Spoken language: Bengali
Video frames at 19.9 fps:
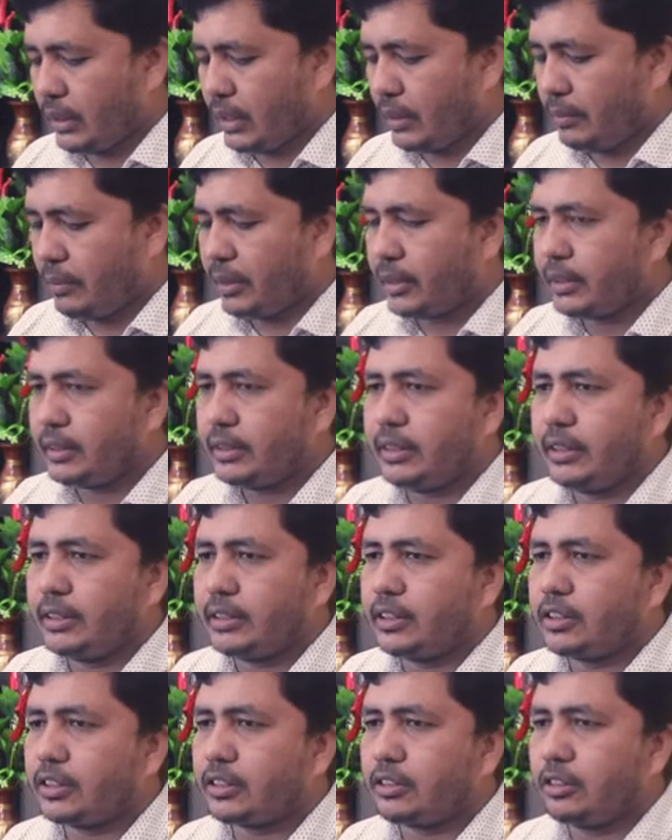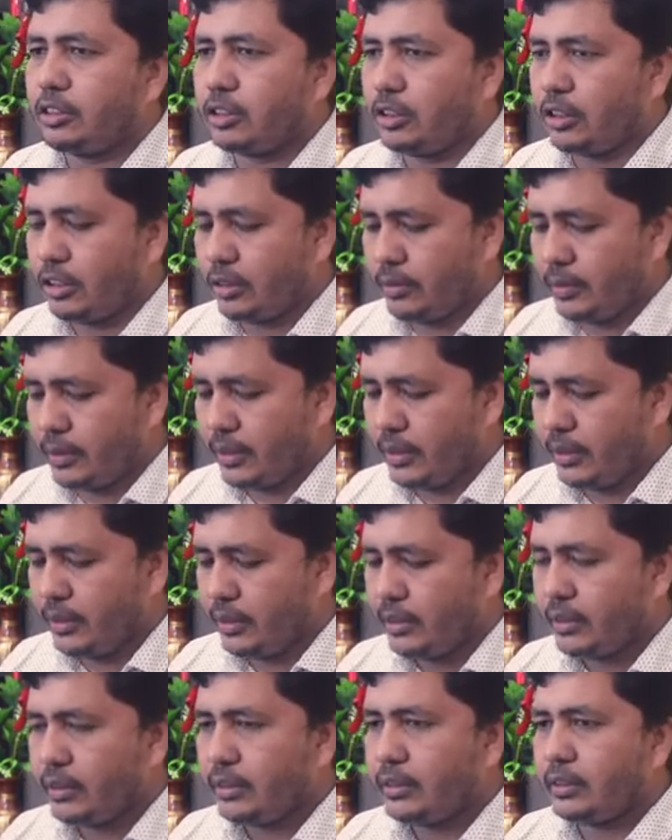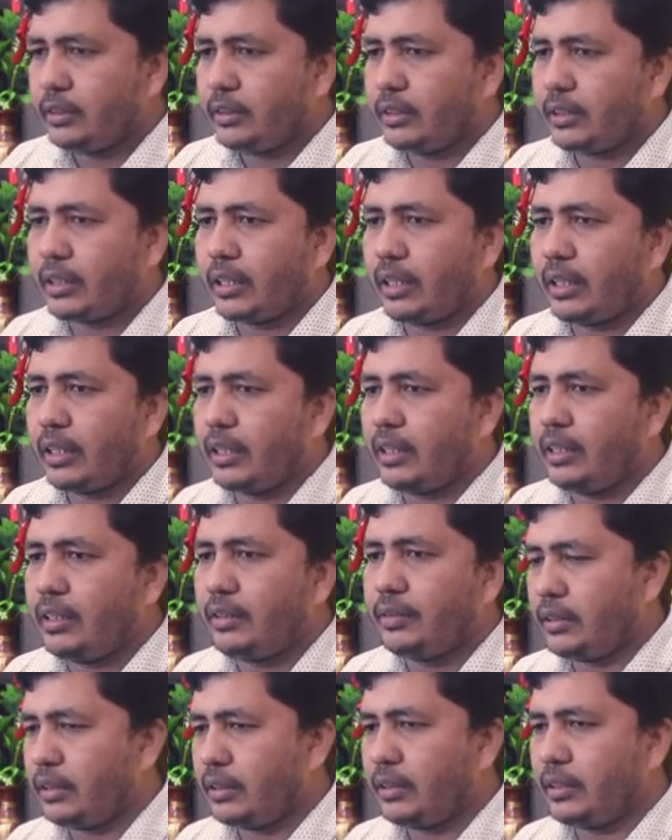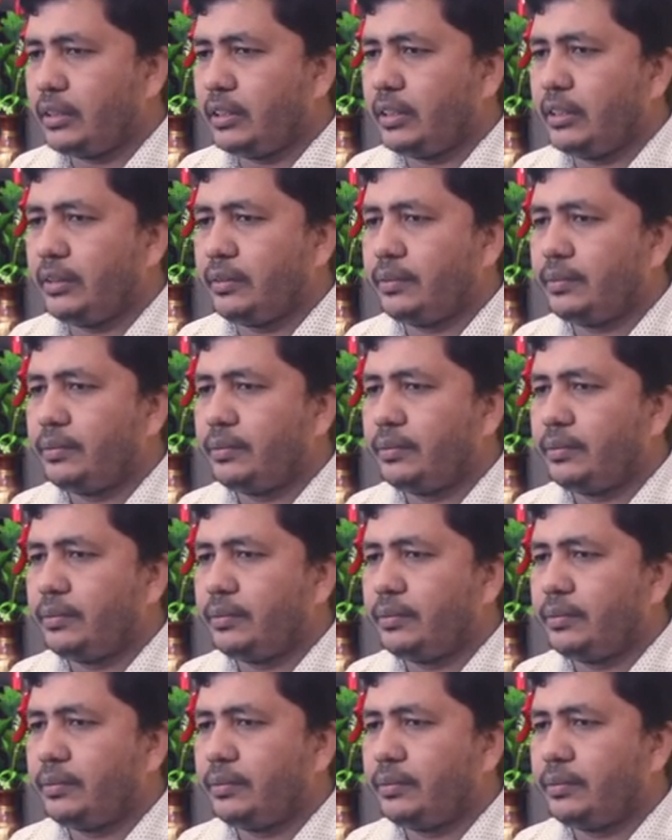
আমাকে সিএসএস করতে হবে যে কালার গ্রিন